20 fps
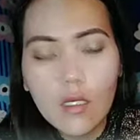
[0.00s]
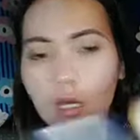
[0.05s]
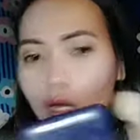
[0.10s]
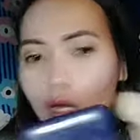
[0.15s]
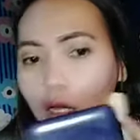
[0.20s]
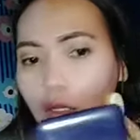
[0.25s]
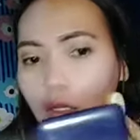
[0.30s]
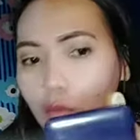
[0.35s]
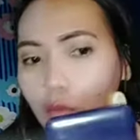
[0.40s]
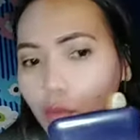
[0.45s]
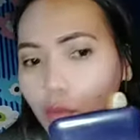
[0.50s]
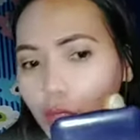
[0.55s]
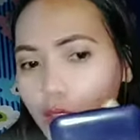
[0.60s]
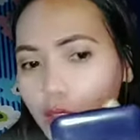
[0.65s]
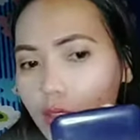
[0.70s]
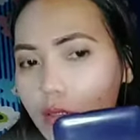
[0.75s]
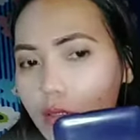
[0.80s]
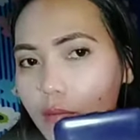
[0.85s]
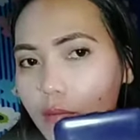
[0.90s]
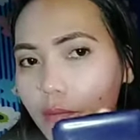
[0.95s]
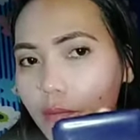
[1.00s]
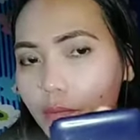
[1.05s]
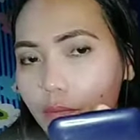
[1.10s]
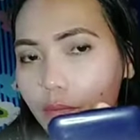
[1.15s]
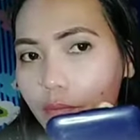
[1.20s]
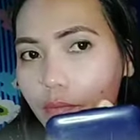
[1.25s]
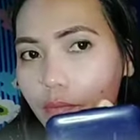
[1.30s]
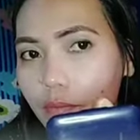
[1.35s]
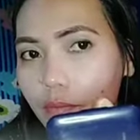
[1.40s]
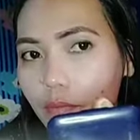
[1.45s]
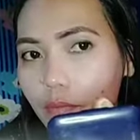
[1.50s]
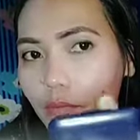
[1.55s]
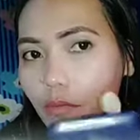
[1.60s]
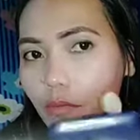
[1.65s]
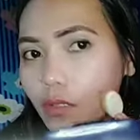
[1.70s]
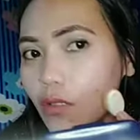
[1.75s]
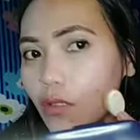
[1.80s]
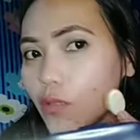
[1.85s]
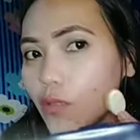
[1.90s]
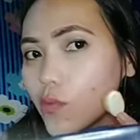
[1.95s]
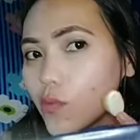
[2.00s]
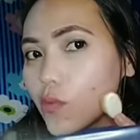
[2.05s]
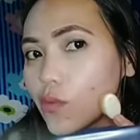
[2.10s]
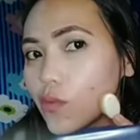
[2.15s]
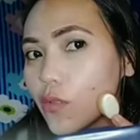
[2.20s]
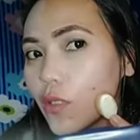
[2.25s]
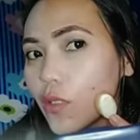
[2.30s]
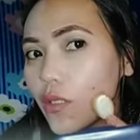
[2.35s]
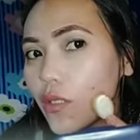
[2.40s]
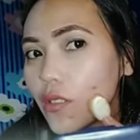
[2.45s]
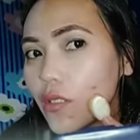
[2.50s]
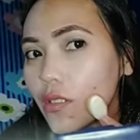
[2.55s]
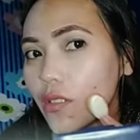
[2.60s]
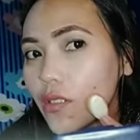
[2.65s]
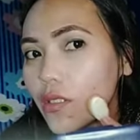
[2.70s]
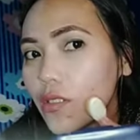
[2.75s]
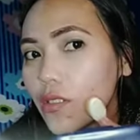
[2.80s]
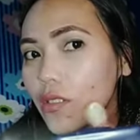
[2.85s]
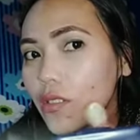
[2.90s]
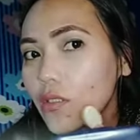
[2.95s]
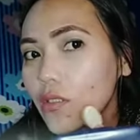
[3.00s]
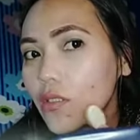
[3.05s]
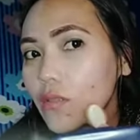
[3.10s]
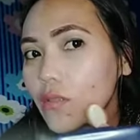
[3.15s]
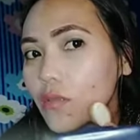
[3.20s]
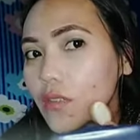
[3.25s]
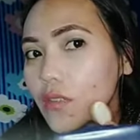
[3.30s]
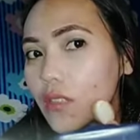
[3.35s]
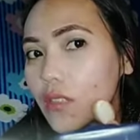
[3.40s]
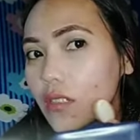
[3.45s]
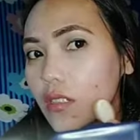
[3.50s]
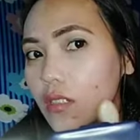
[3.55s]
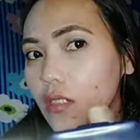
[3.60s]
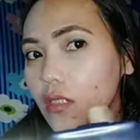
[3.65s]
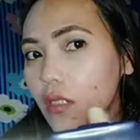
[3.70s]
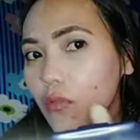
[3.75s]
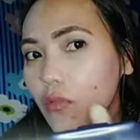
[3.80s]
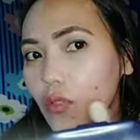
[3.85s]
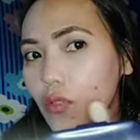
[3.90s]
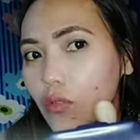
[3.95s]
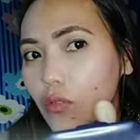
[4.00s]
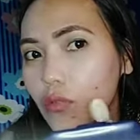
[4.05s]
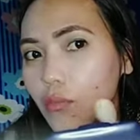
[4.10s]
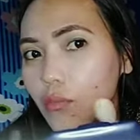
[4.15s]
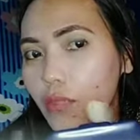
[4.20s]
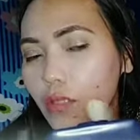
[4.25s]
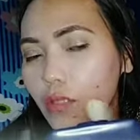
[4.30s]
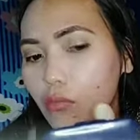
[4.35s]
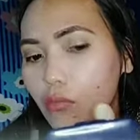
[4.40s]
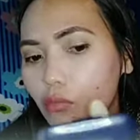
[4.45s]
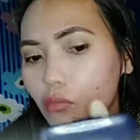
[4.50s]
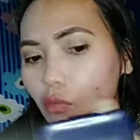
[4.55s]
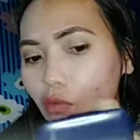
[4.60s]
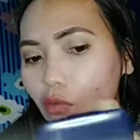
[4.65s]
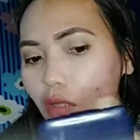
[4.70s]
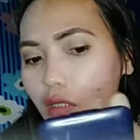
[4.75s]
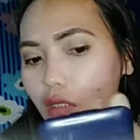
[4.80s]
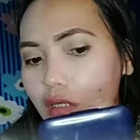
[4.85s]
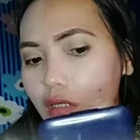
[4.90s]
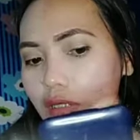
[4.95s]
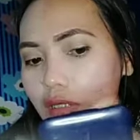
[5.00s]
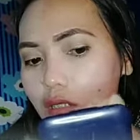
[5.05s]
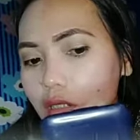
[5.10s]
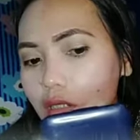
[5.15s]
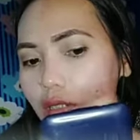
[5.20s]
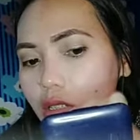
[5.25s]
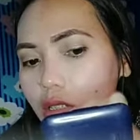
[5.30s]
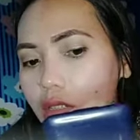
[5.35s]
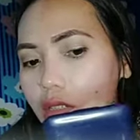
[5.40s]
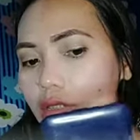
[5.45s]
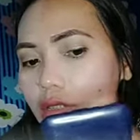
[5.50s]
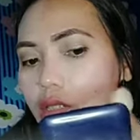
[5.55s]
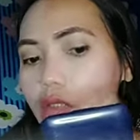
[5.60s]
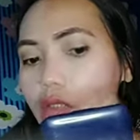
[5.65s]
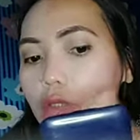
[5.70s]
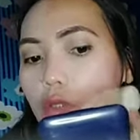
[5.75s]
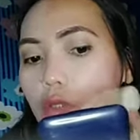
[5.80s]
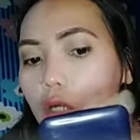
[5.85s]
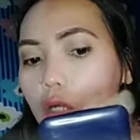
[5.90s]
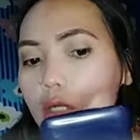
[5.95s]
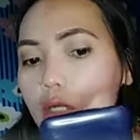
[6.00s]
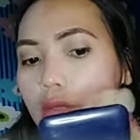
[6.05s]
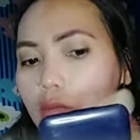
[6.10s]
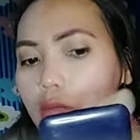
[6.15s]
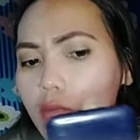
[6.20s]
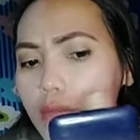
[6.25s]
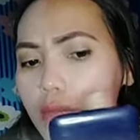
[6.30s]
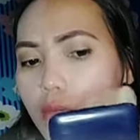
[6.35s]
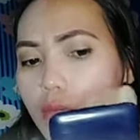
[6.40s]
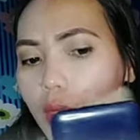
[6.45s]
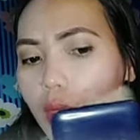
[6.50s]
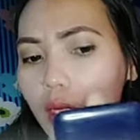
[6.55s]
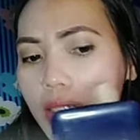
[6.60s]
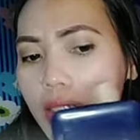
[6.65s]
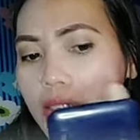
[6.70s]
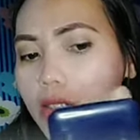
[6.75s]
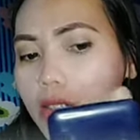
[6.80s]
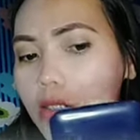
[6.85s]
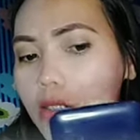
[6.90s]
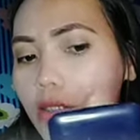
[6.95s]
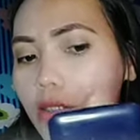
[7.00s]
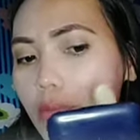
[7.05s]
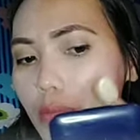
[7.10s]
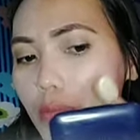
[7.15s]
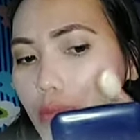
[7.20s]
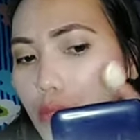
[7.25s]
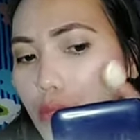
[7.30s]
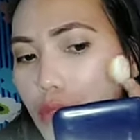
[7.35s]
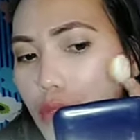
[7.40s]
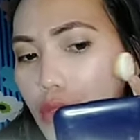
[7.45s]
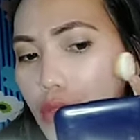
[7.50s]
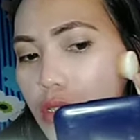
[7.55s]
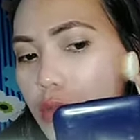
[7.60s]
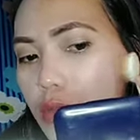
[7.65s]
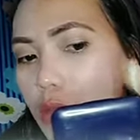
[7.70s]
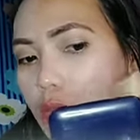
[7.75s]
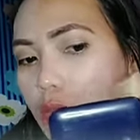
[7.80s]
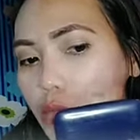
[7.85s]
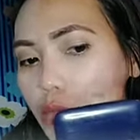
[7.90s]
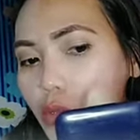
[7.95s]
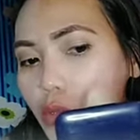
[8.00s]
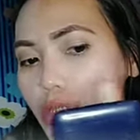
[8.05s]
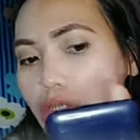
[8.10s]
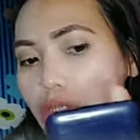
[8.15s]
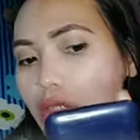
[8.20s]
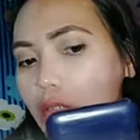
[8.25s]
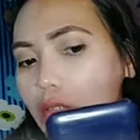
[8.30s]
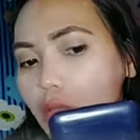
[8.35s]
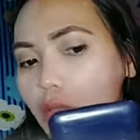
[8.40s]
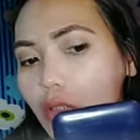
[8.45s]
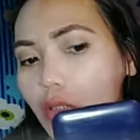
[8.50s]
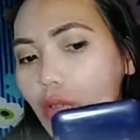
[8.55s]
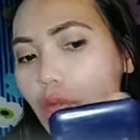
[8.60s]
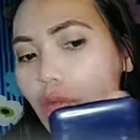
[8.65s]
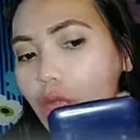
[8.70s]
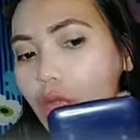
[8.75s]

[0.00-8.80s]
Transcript: highway. So, ayan nakikita nyo naman guys, ang dami kong pimples. Hindi ko alam kung bakit nagka-pimples-pimples na naman ako